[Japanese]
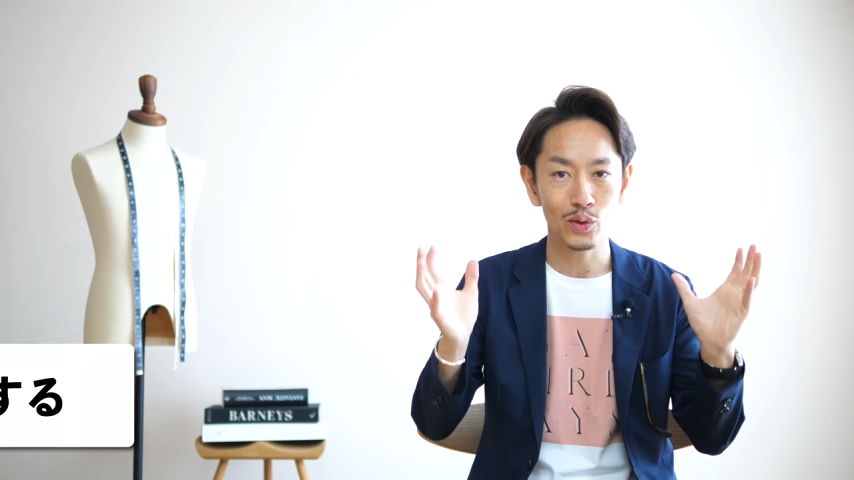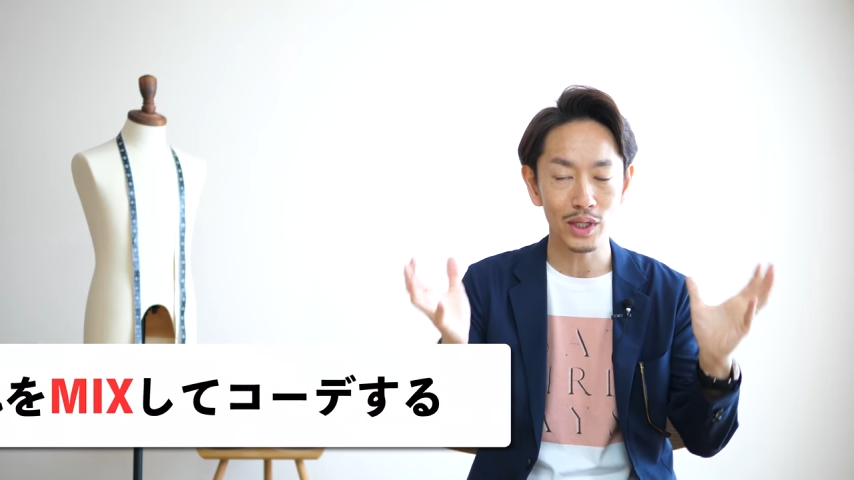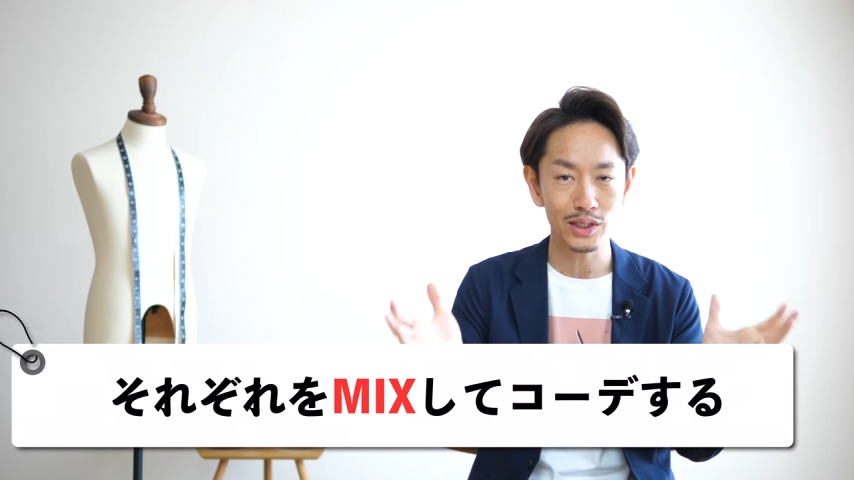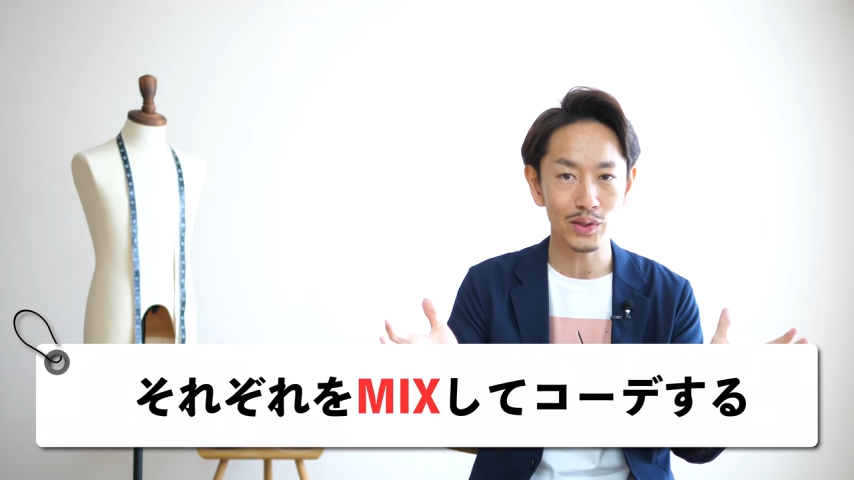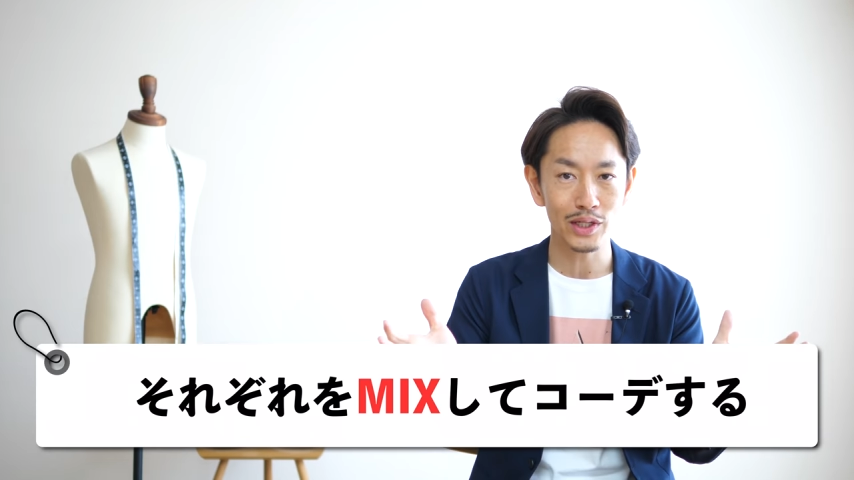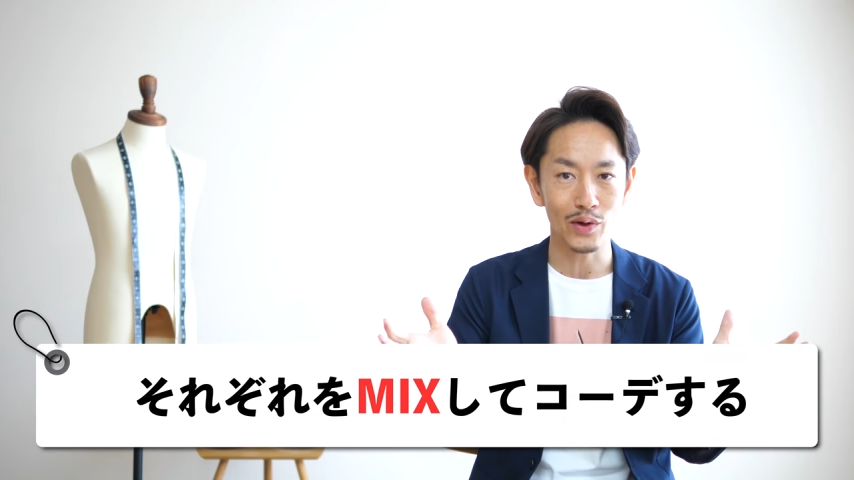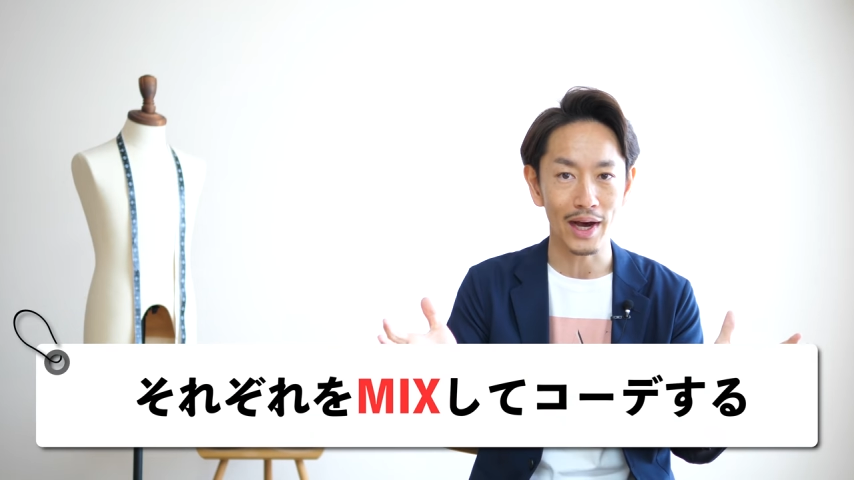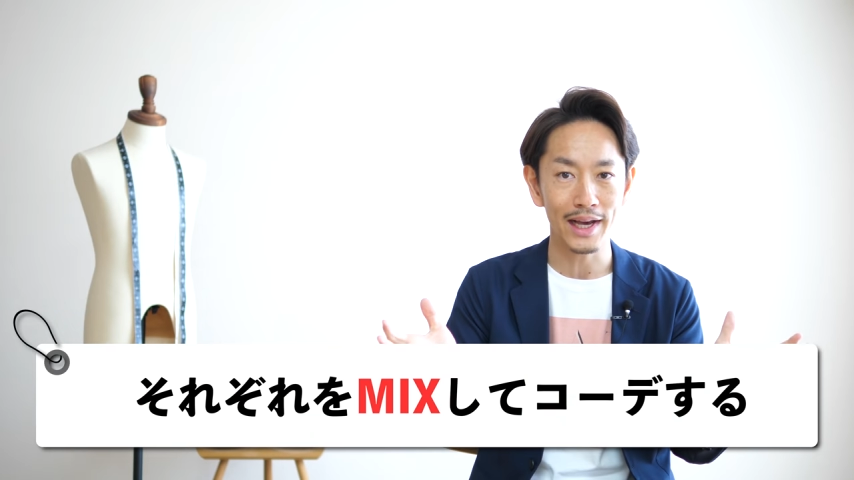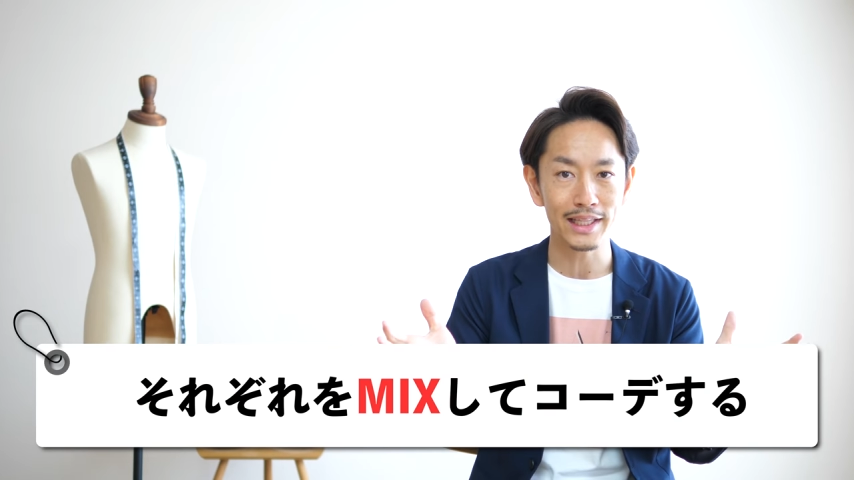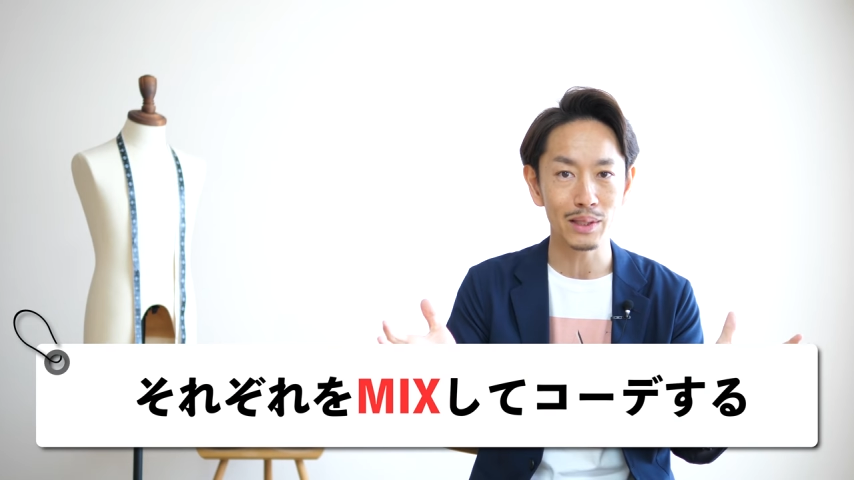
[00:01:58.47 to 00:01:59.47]
それぞれ
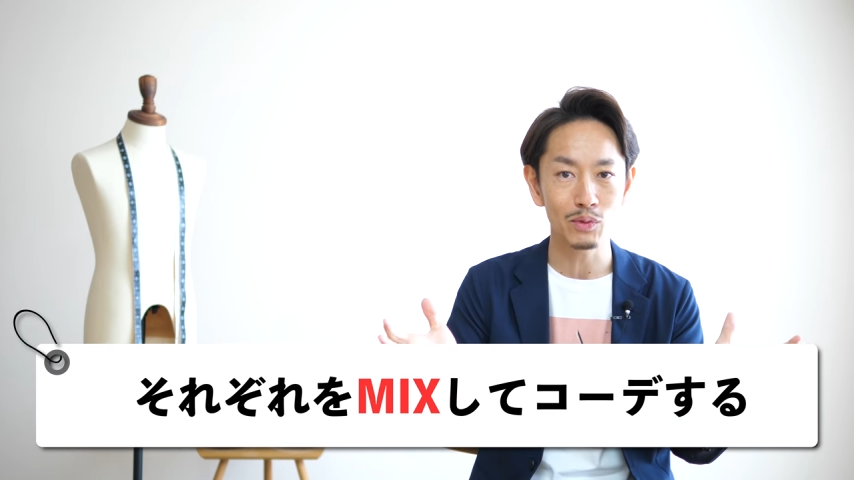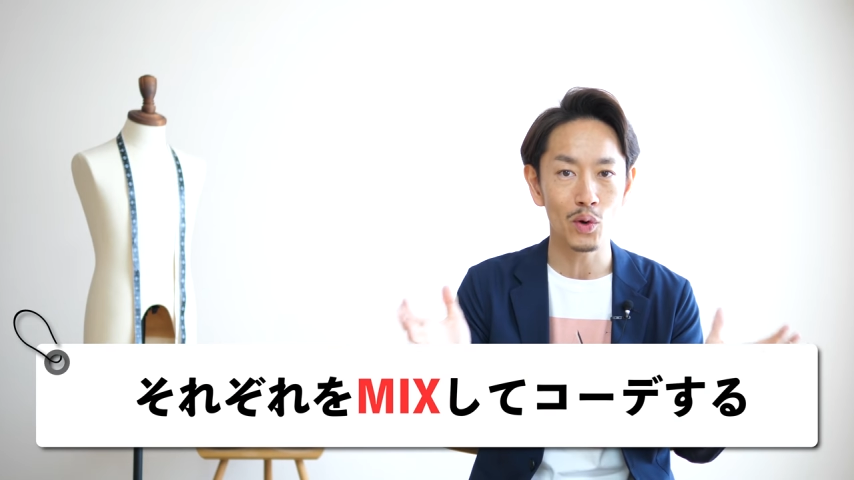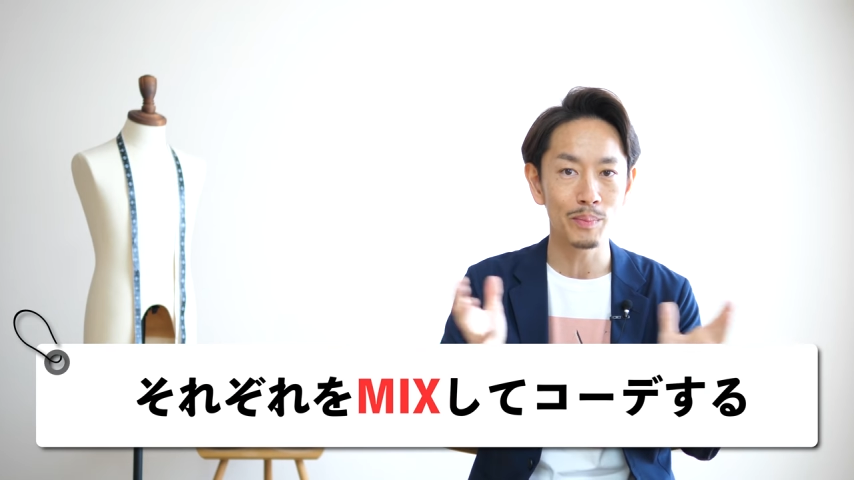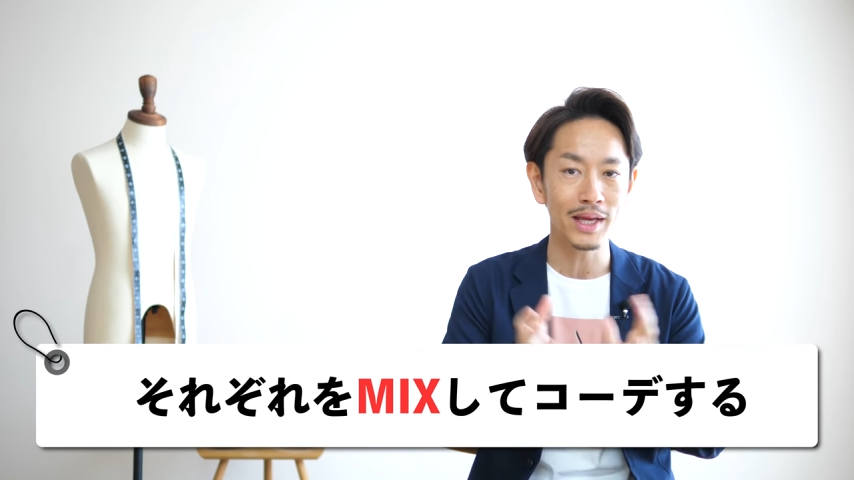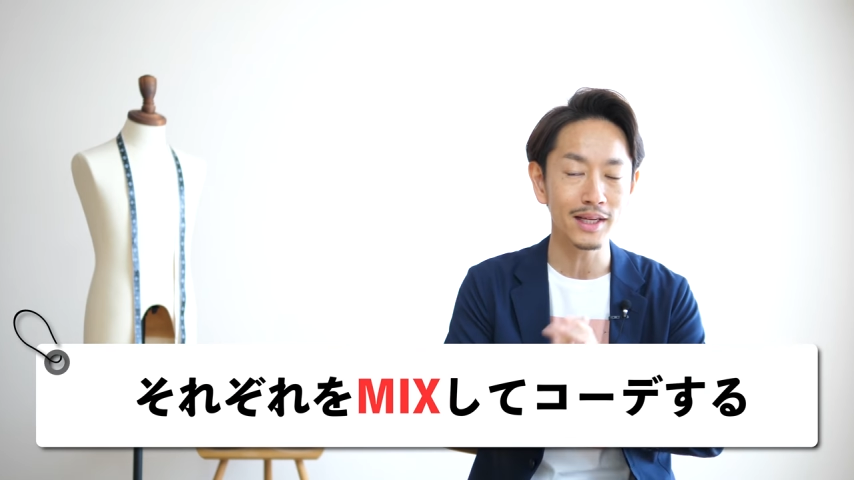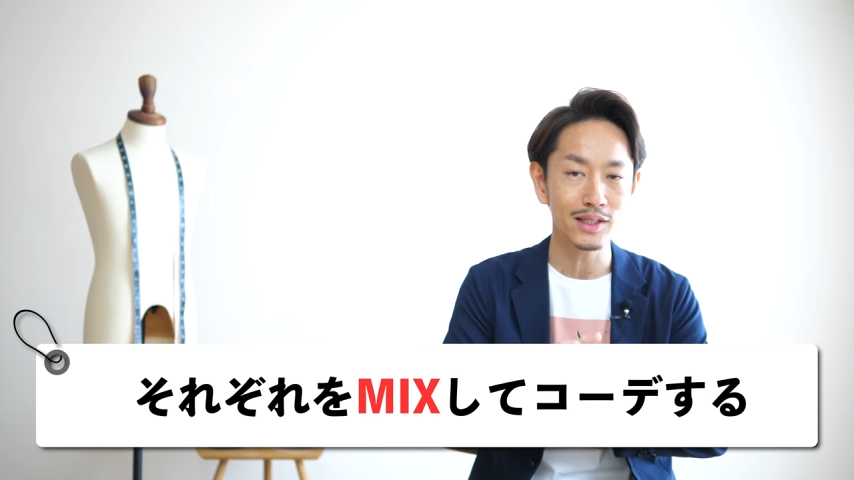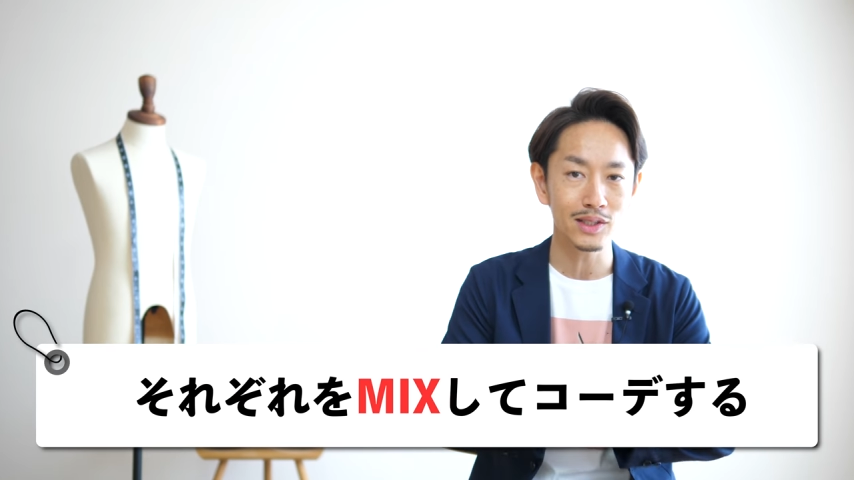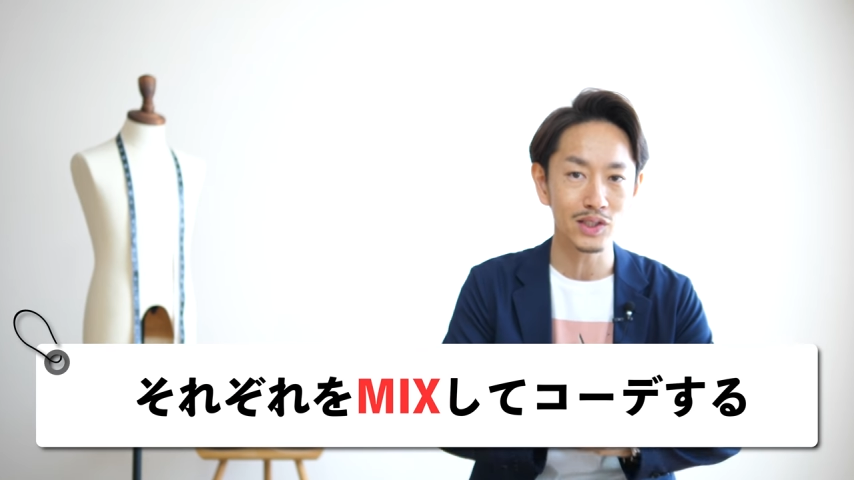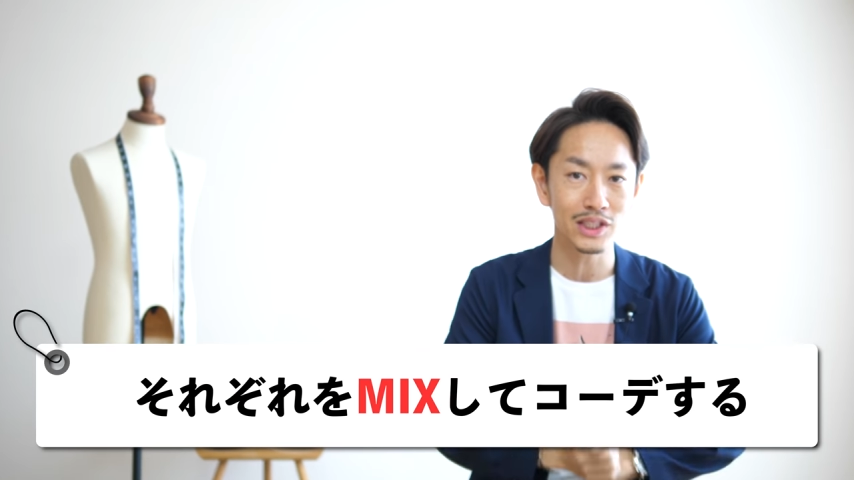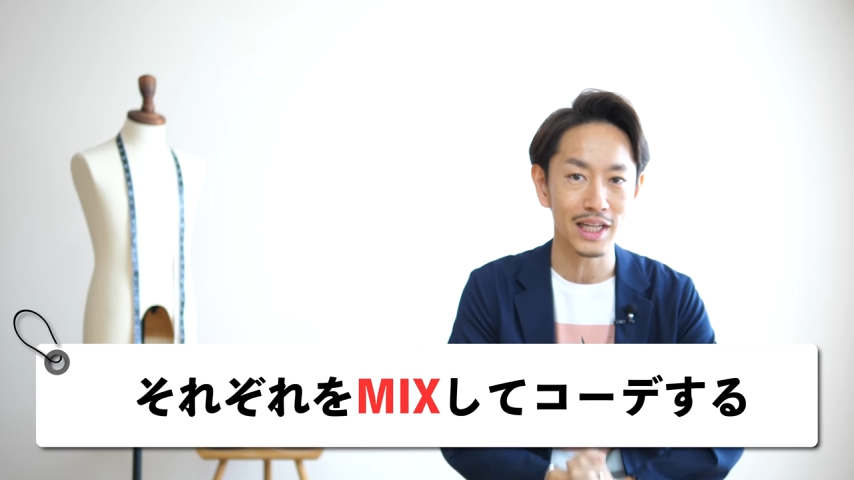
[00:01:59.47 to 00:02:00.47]
のアイテムを
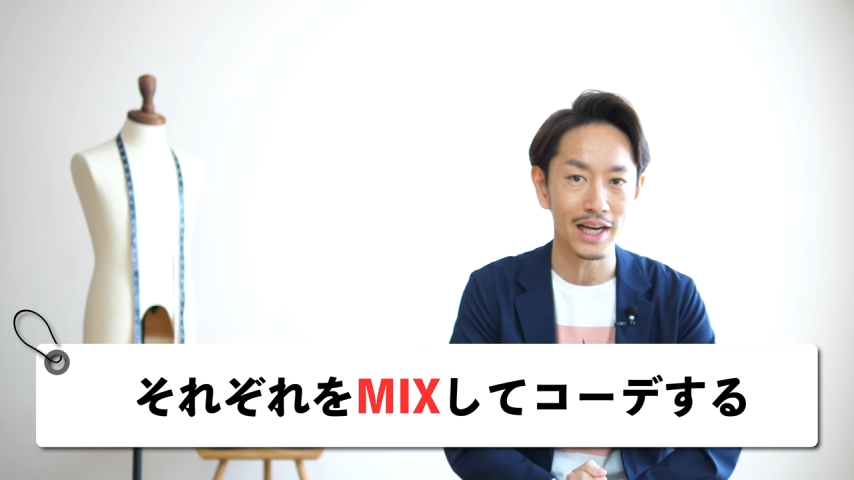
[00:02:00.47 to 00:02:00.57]
ミックスし